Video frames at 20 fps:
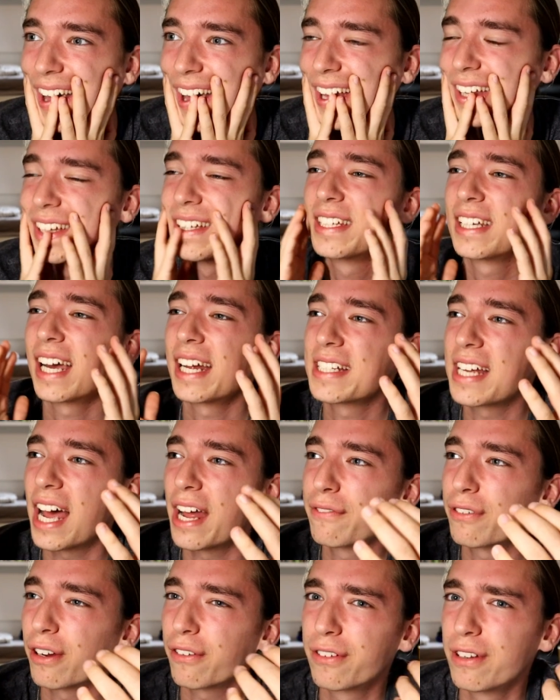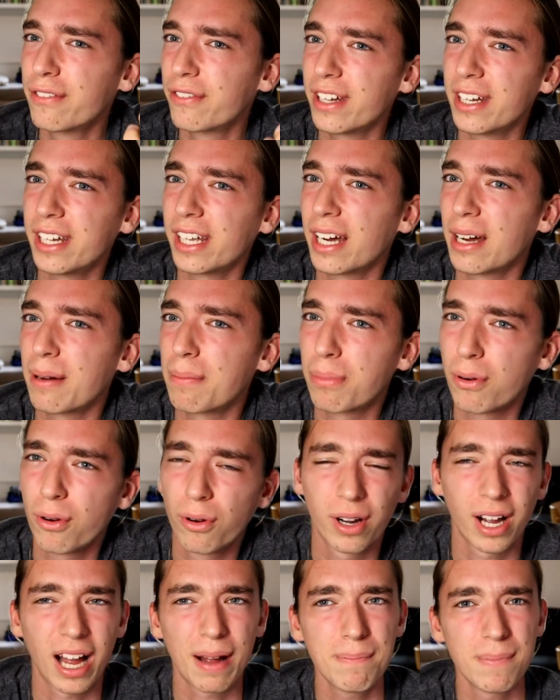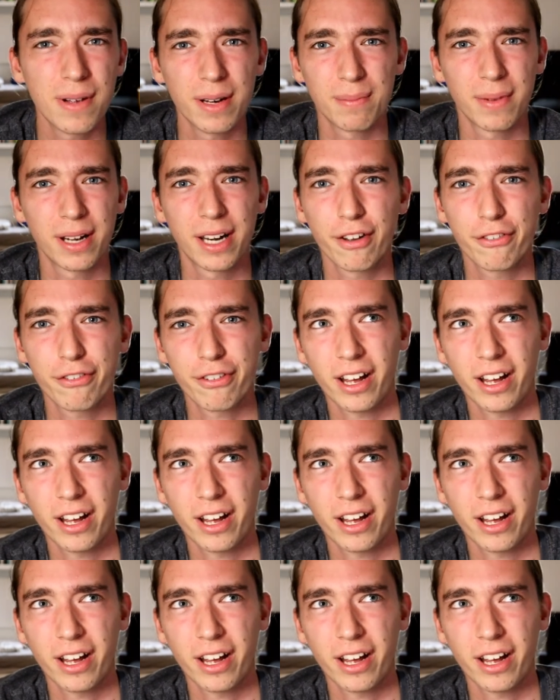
Also ich hatte einfach viel weniger Programm in meiner